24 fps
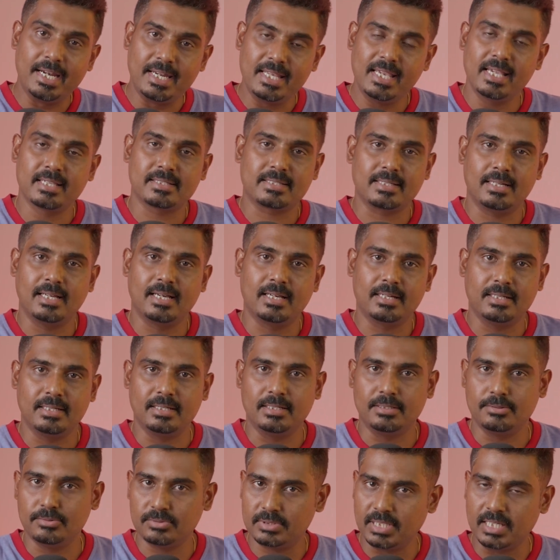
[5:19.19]
டிஎஸ்எல்ஆர்
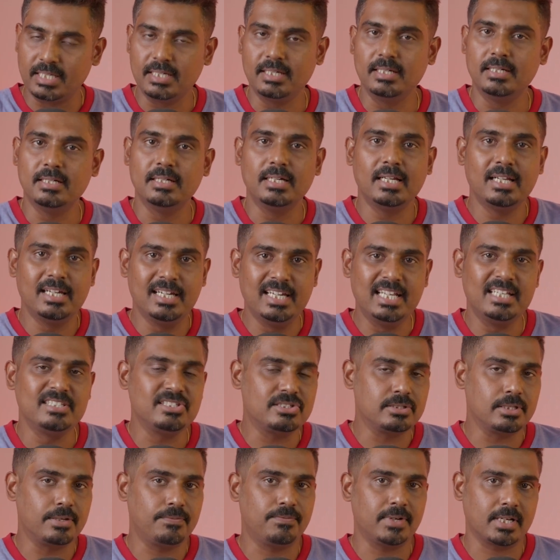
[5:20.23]
சிங்கிள்
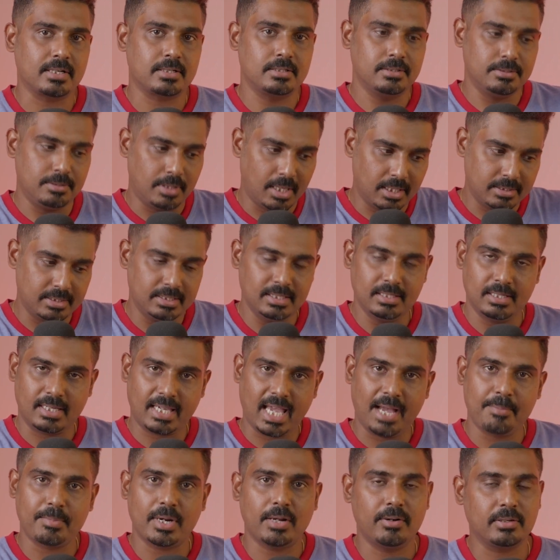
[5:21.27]
லென்ஸ் ரிஃப்ளெக்டிவ் அந்த
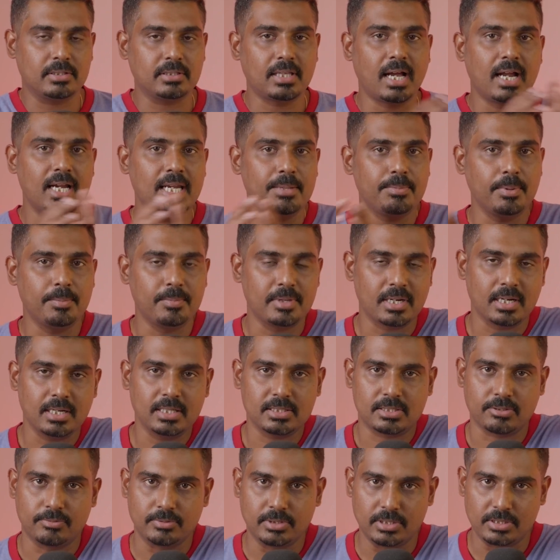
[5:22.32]
கேமராவை தாண்டி இப்போ
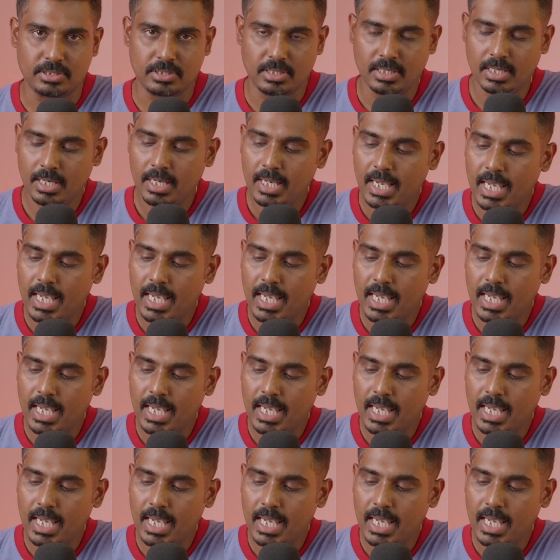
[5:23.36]
மிரர்லெஸ்க்கு வந்துருச்சு